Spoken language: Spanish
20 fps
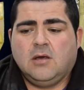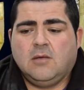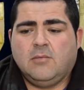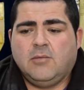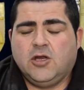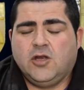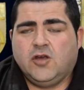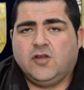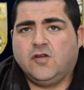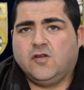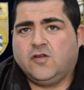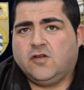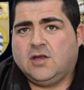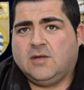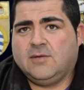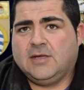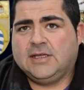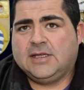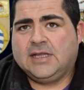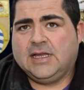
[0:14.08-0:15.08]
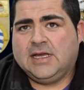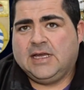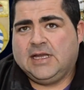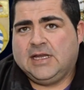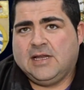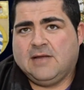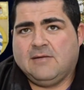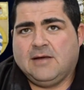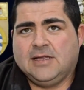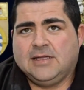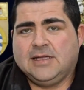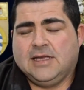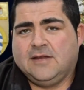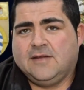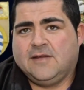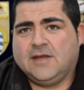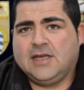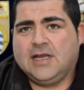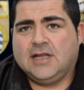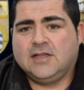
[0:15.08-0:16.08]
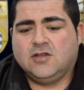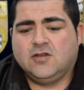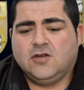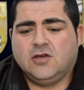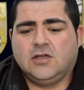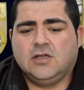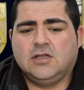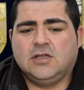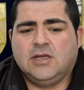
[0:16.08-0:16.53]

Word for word: Pero eso es solamente la banda ensayando.